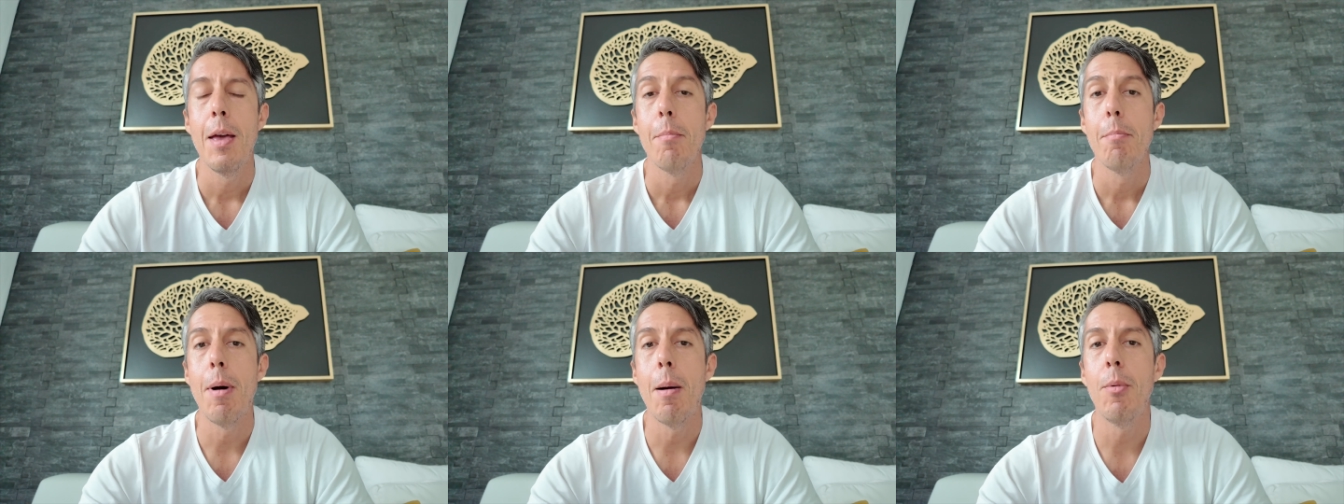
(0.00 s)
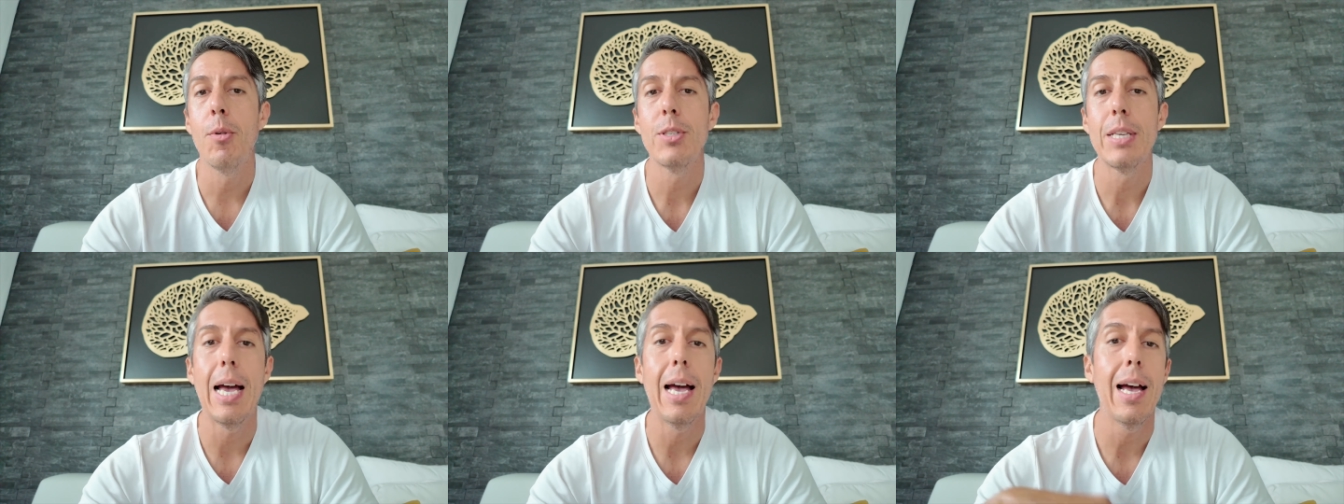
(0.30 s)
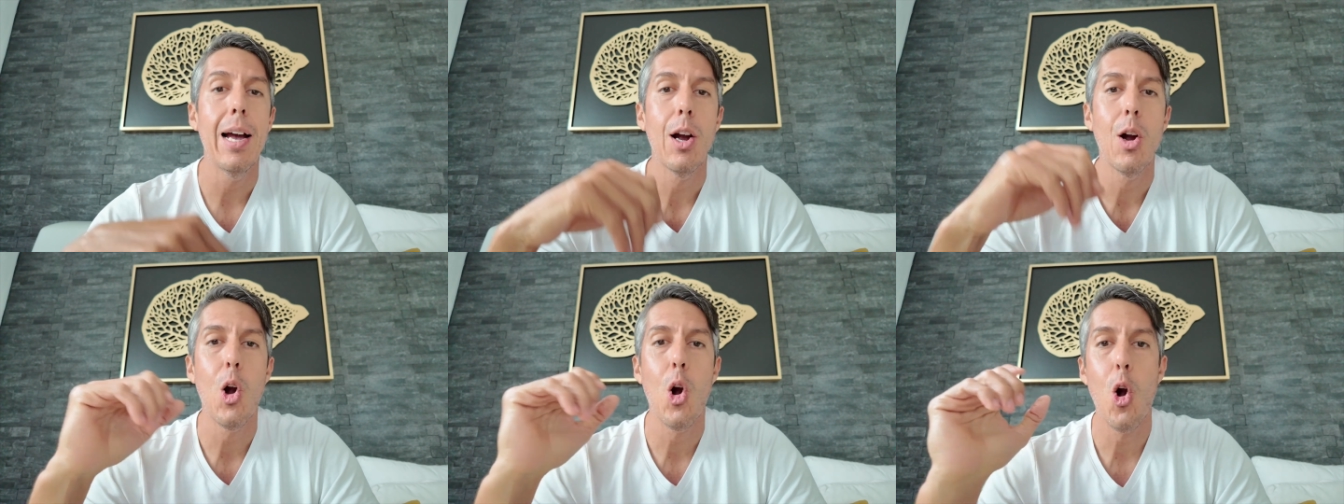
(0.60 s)
vamos
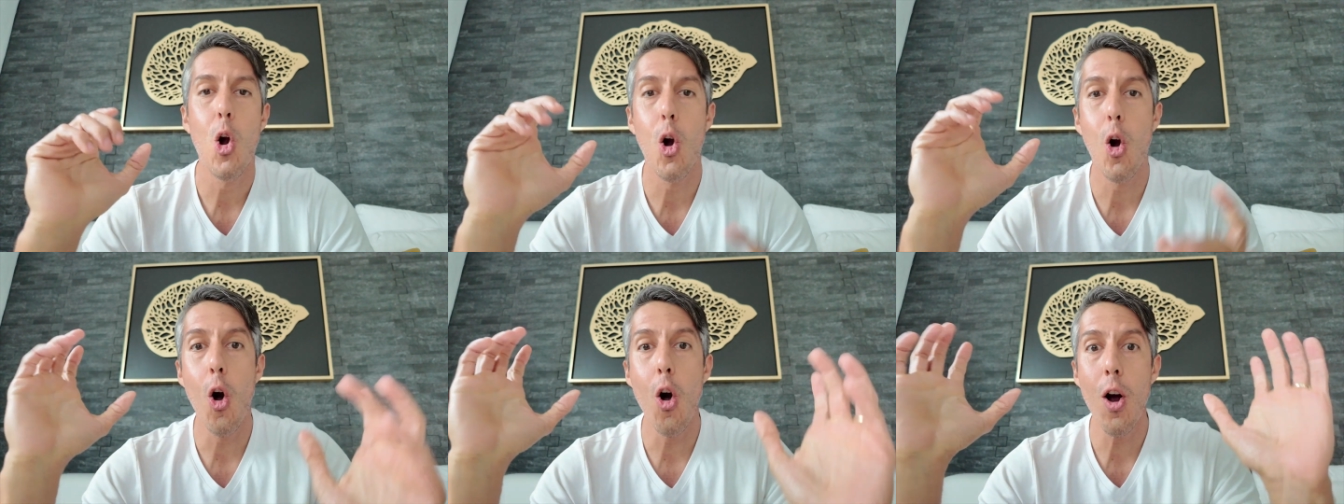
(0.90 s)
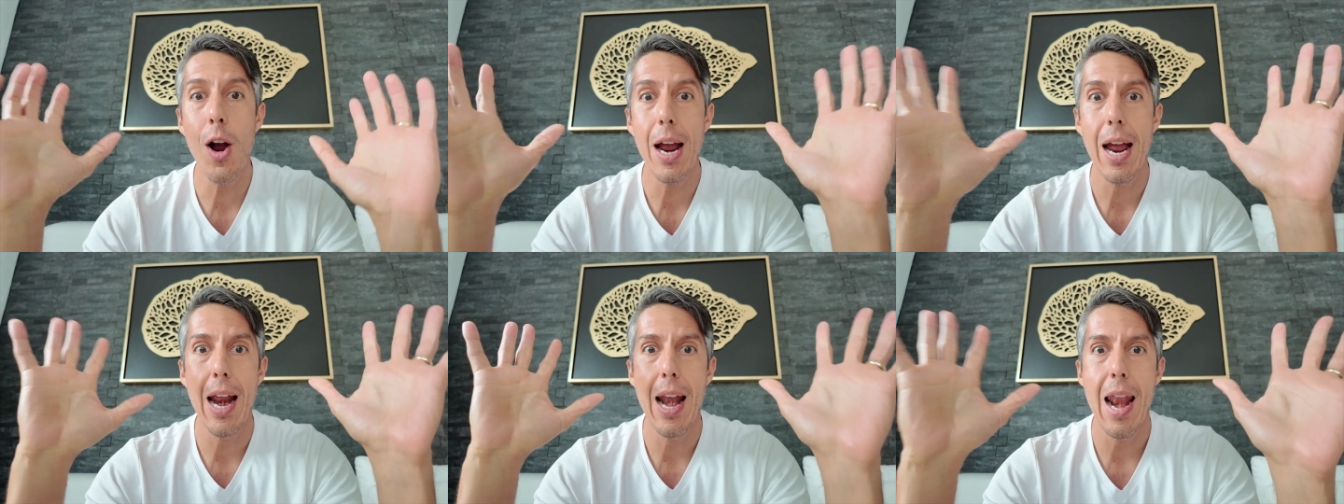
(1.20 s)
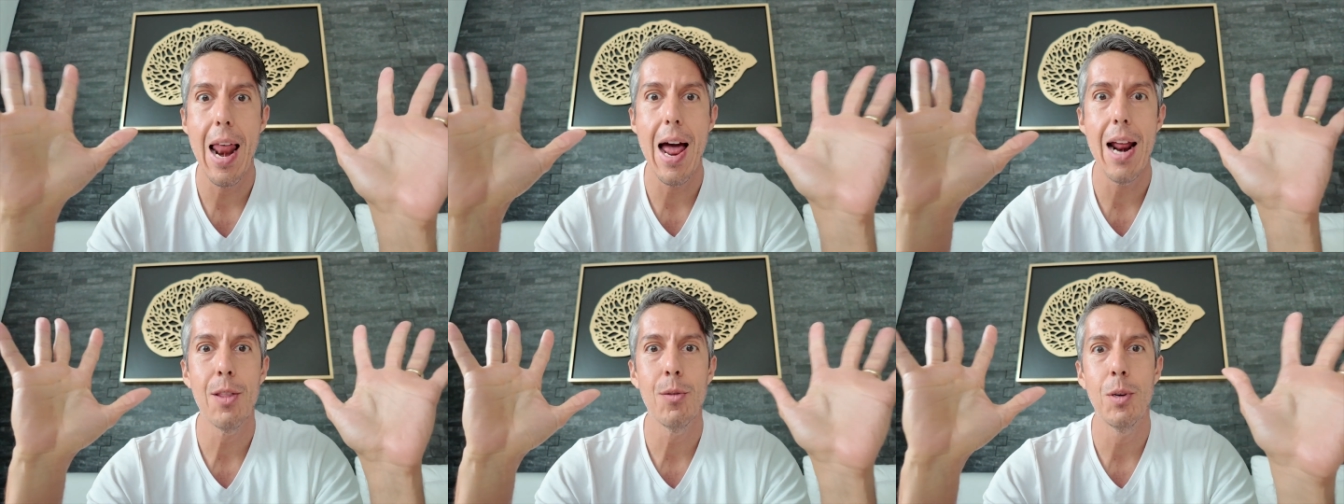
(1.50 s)
a
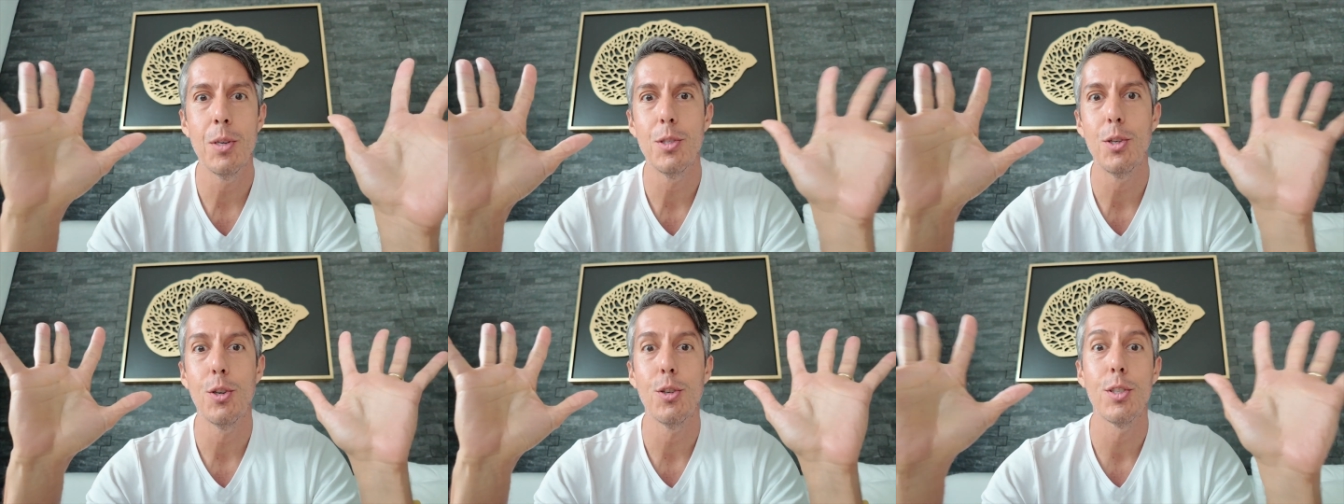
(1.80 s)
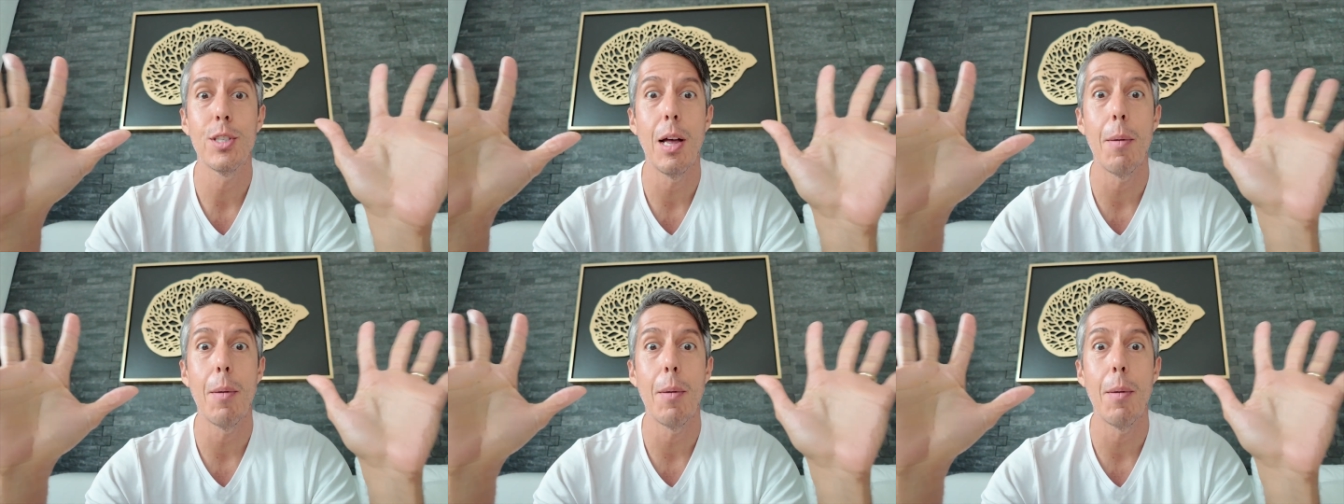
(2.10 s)
congelar nuestros